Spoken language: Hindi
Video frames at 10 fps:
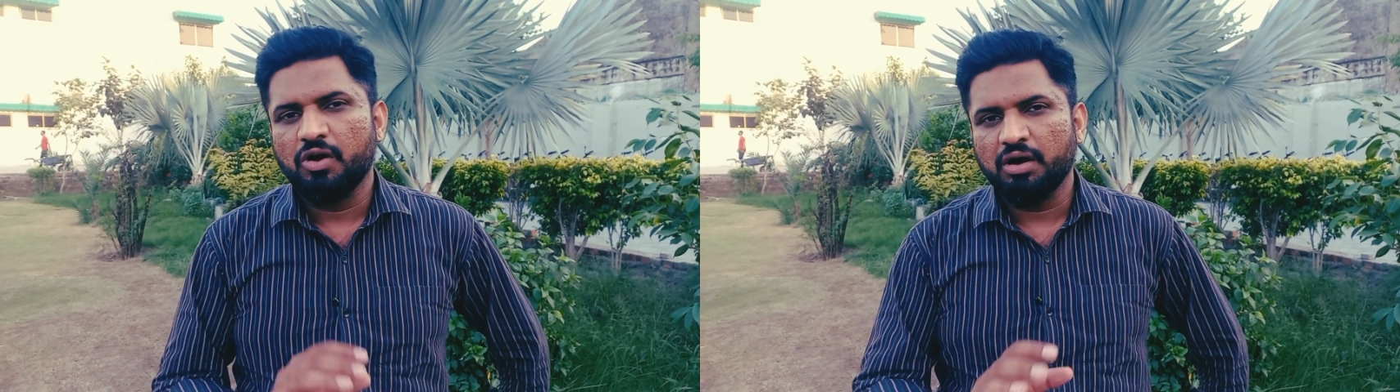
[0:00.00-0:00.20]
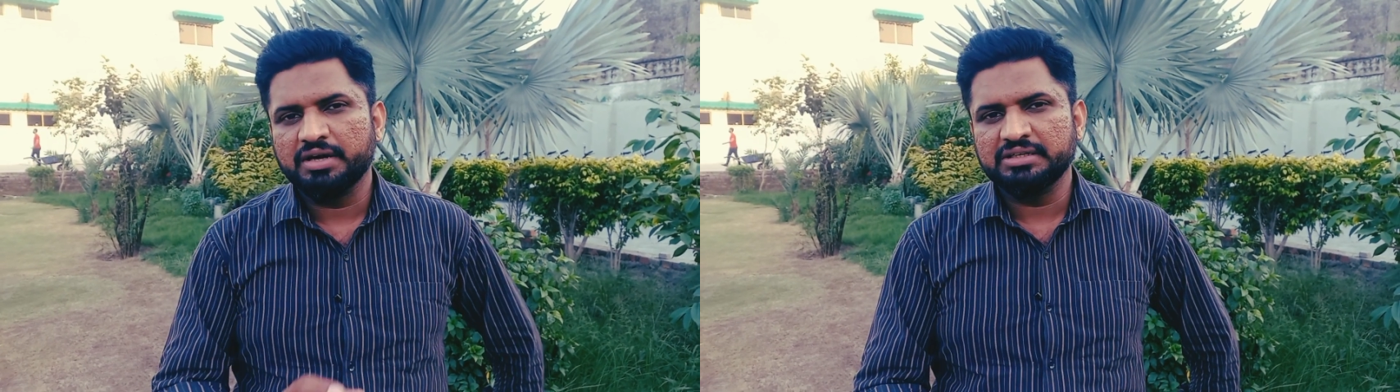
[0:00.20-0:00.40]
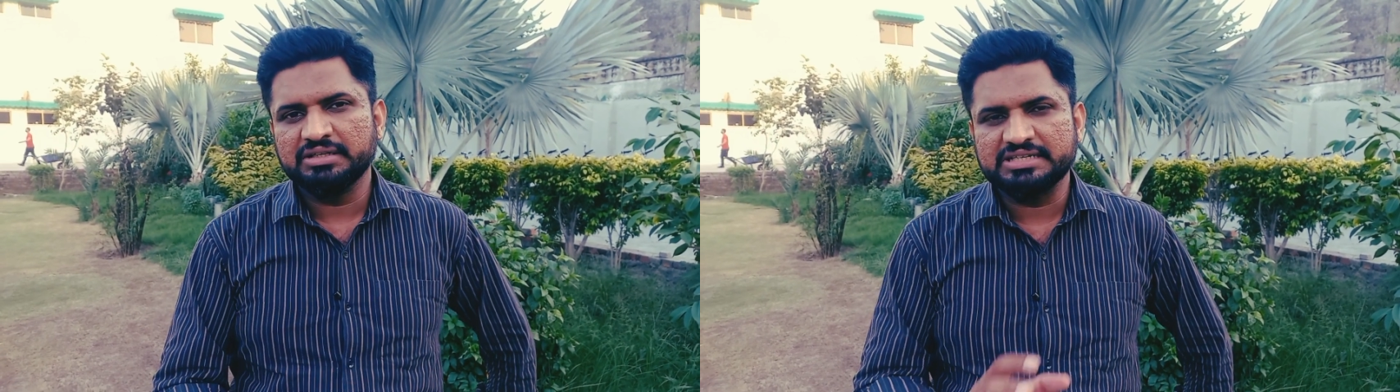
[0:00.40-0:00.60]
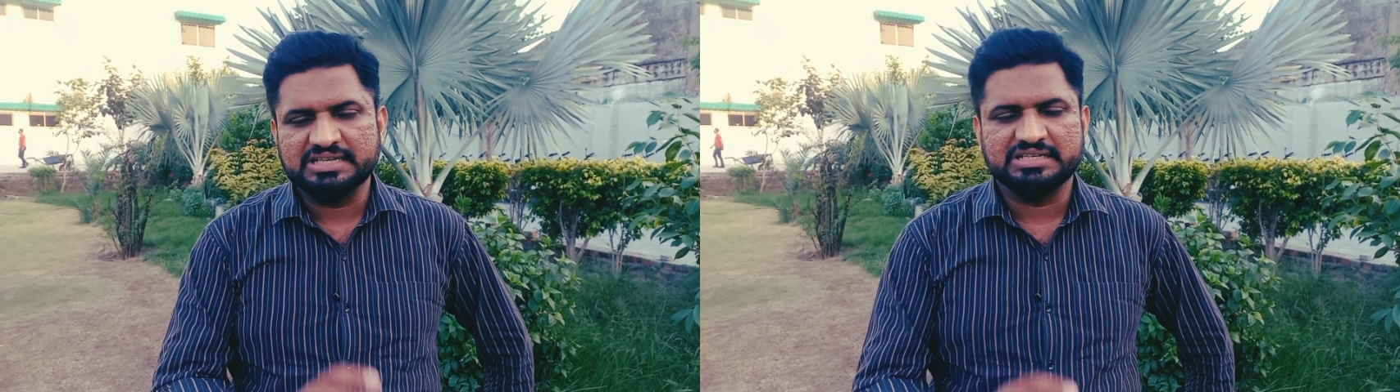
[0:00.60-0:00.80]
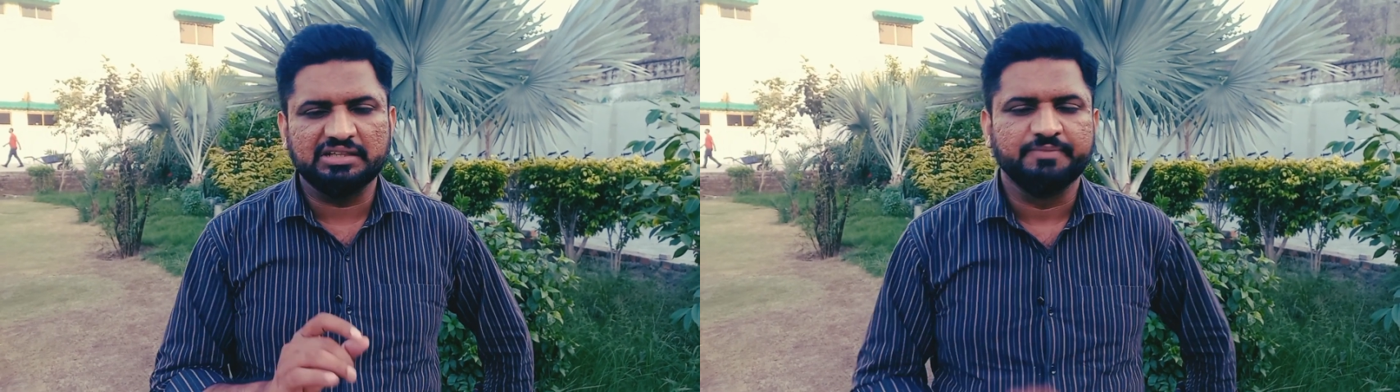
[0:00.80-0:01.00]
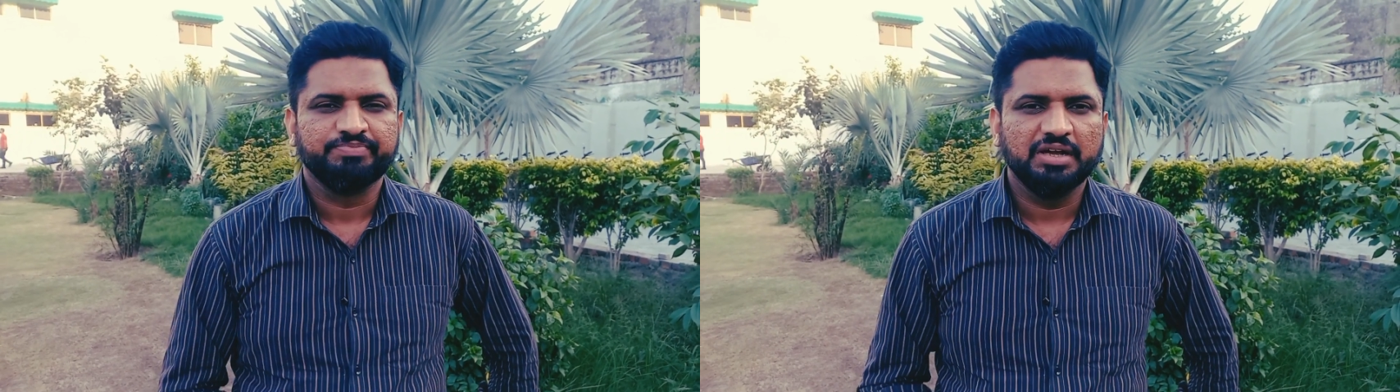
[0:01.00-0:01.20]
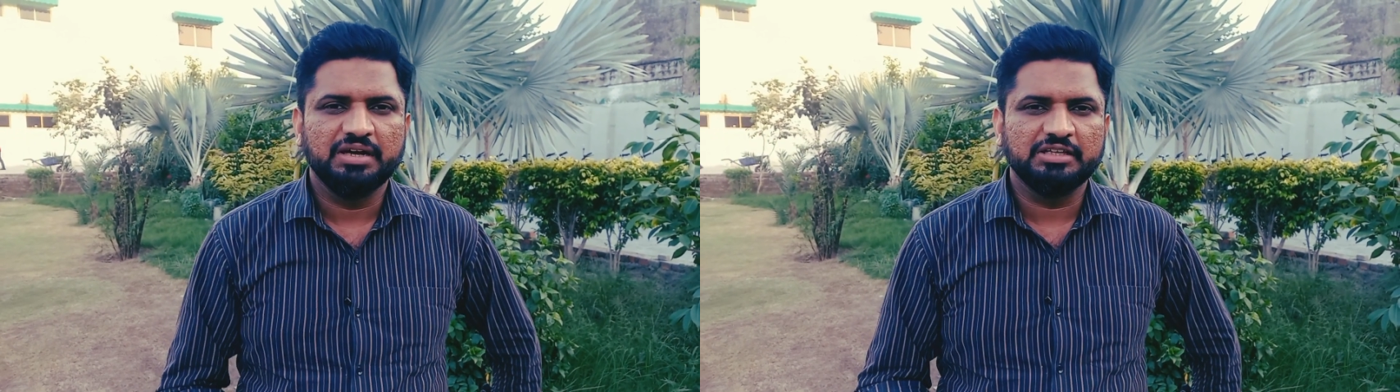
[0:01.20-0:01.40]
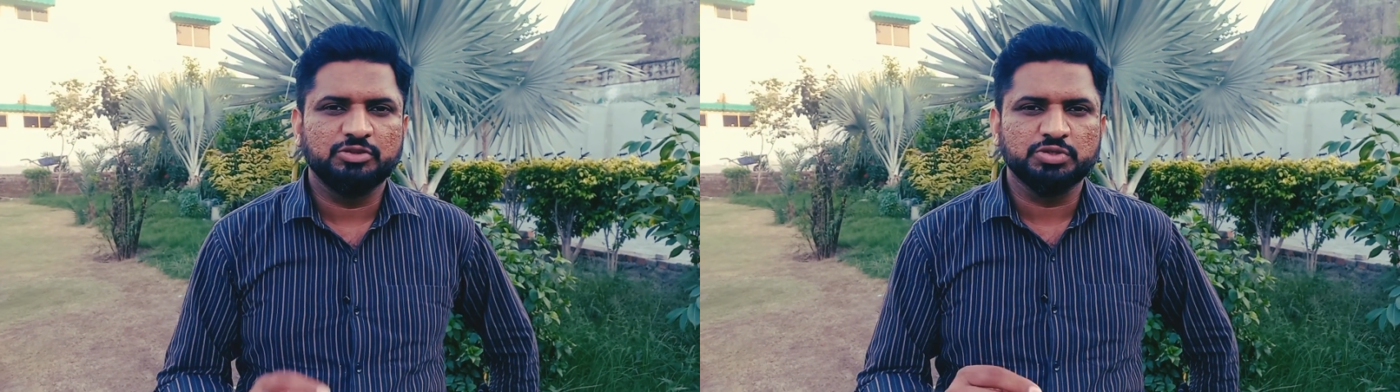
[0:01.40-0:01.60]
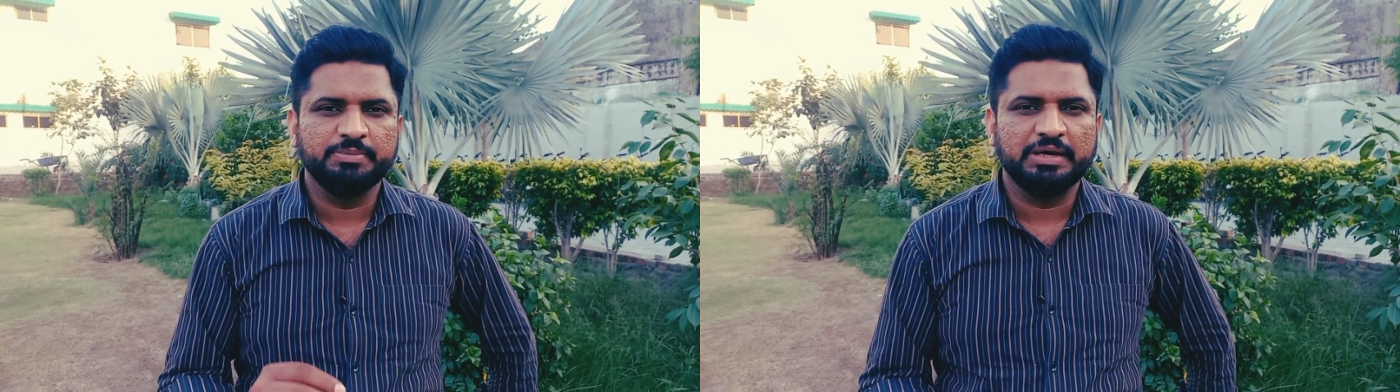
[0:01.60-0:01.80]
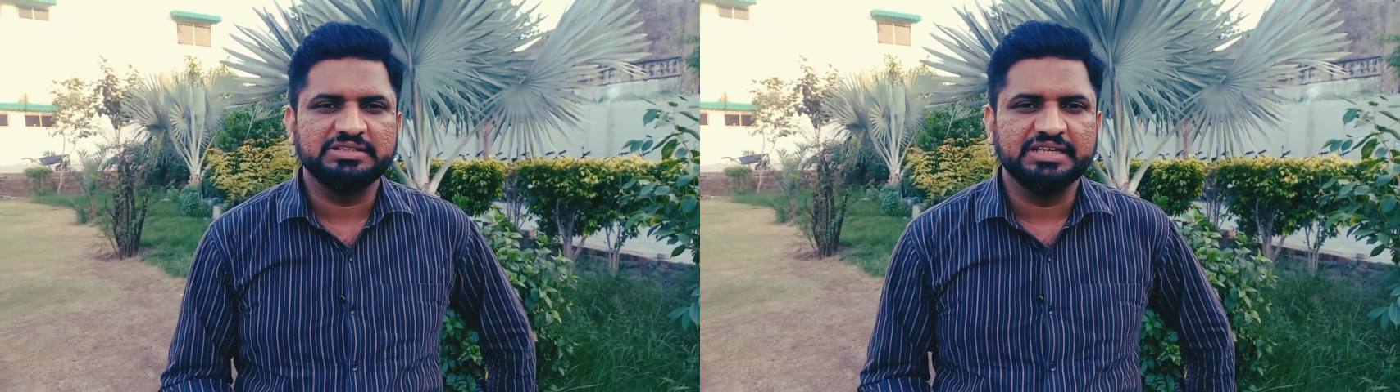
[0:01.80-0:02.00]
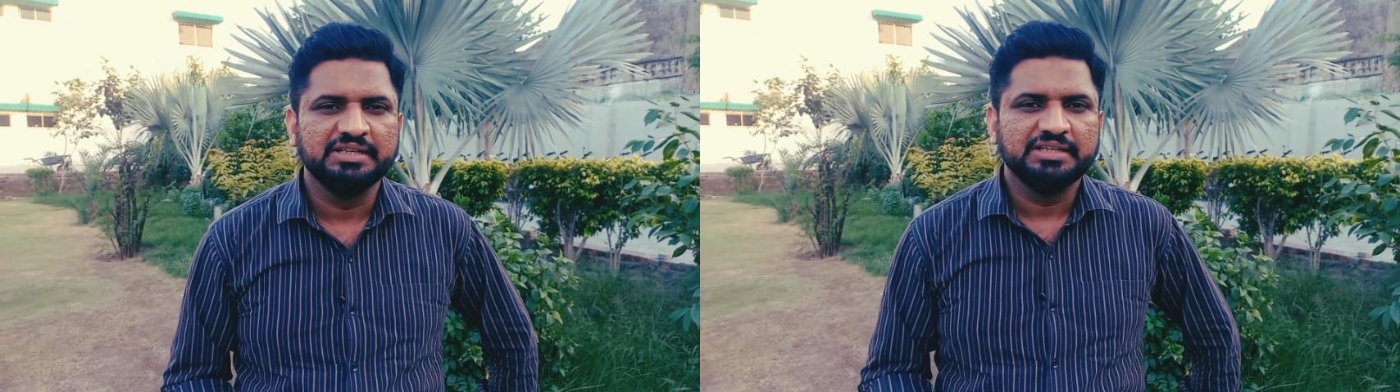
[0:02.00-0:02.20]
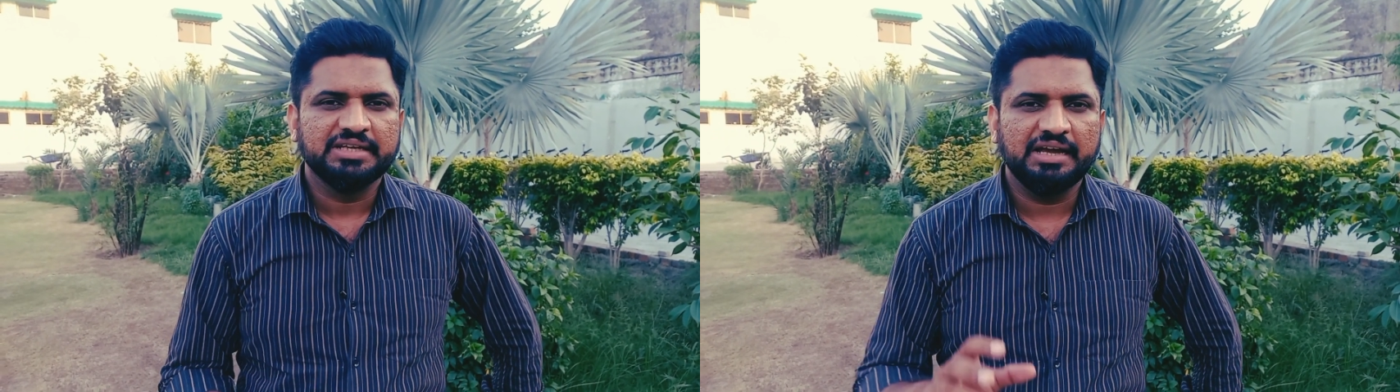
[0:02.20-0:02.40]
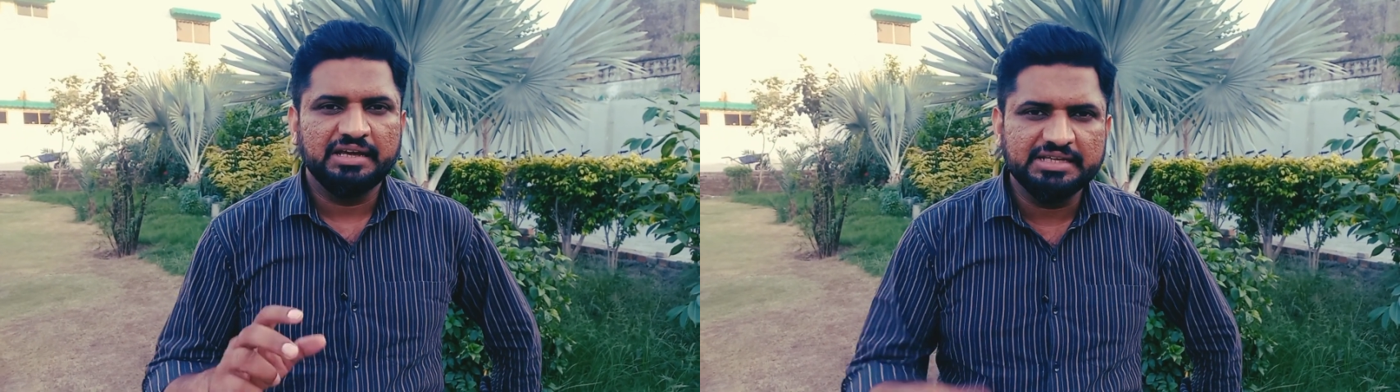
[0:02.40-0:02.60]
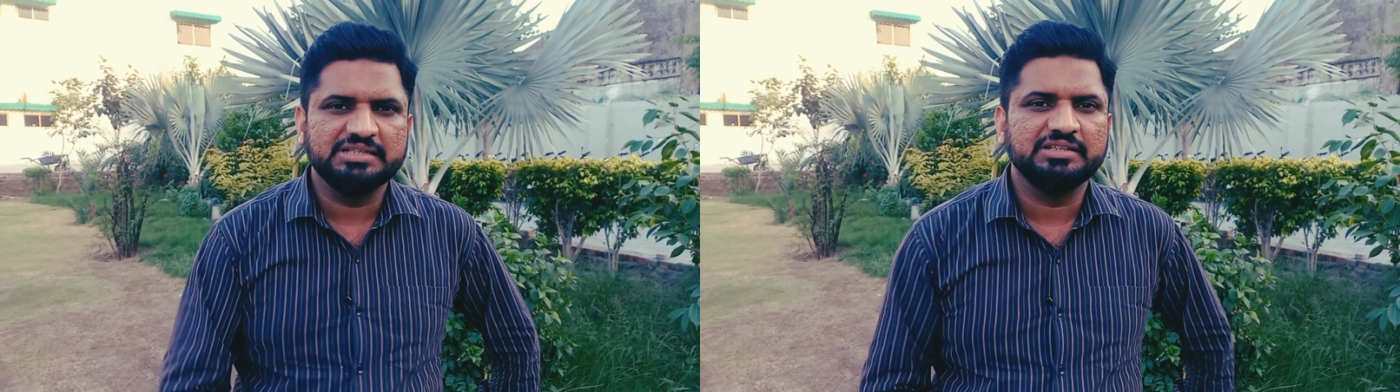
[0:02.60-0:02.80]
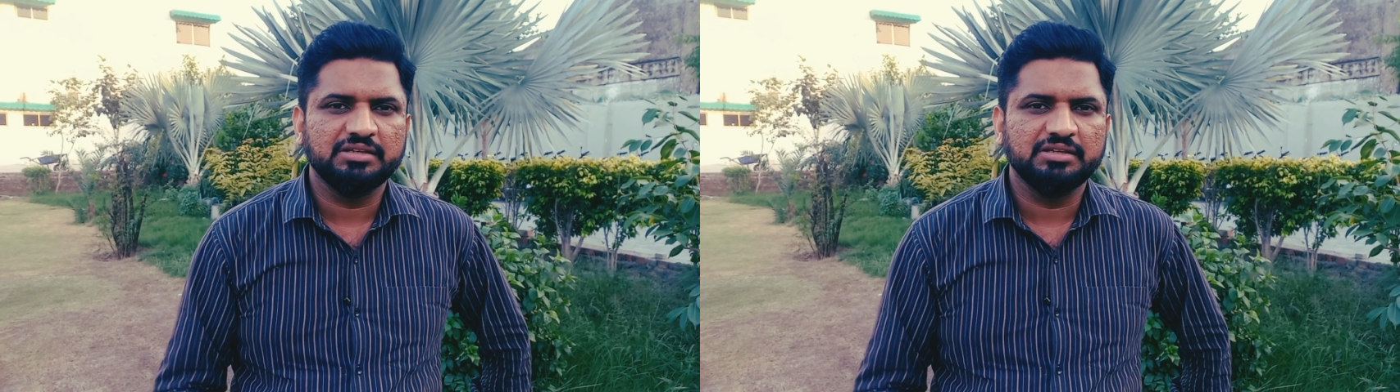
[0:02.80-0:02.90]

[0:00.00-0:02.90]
और इसके साथ दूसरी बात ये कि इस